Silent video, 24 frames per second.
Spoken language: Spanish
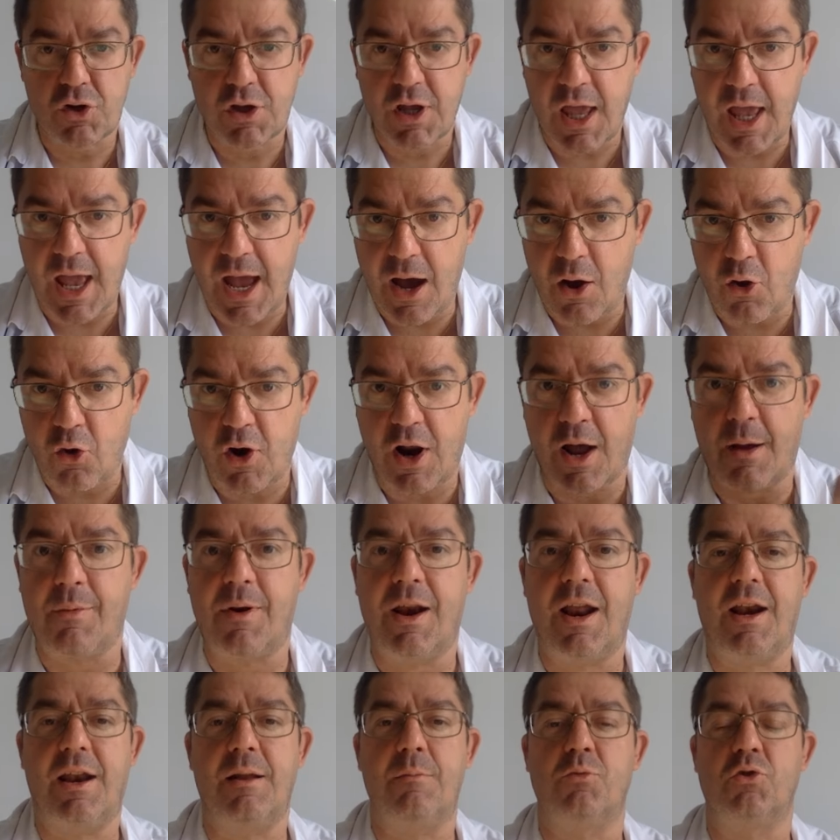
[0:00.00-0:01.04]
que ahora
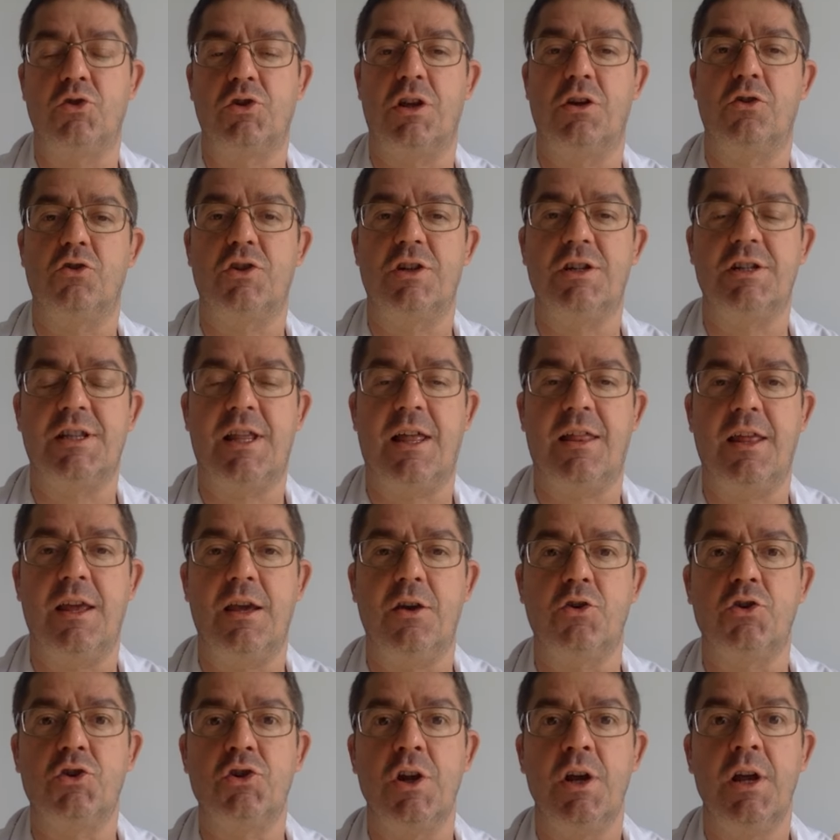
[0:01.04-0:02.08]
hablaremos de los
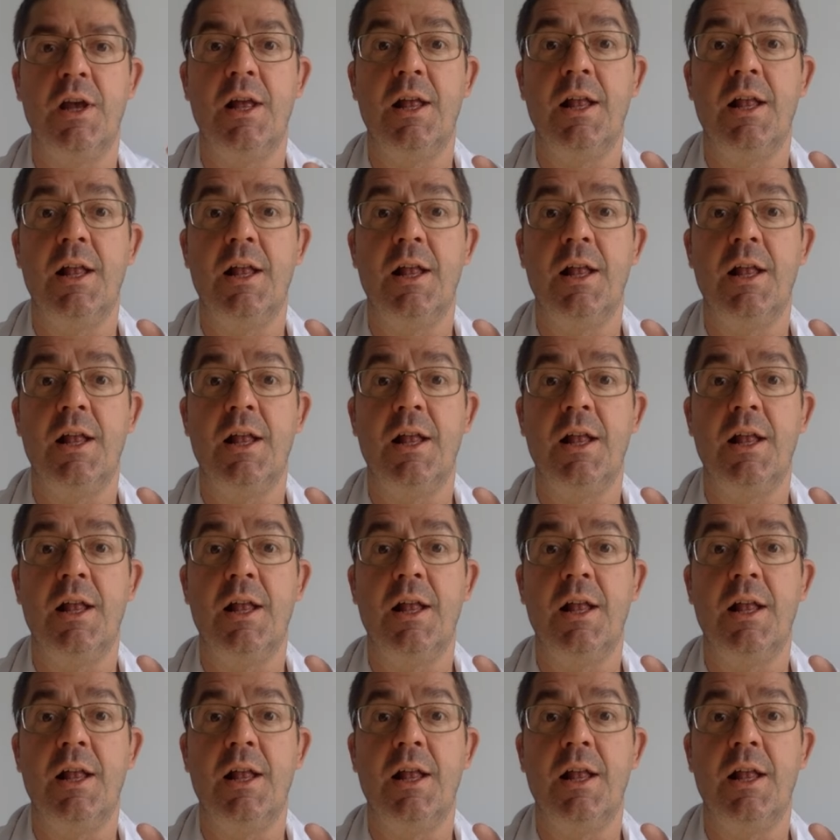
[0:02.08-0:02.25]
estadios,